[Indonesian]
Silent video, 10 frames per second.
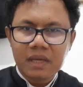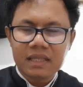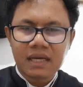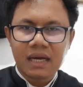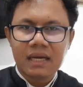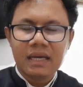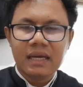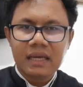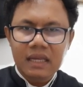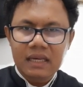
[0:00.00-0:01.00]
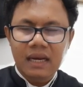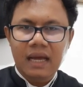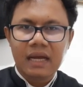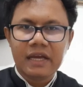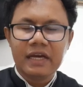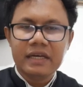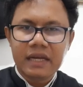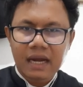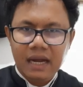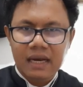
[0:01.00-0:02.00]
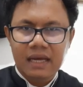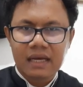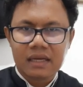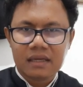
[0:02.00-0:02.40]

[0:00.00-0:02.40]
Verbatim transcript: kita, inilah kehendak Allah.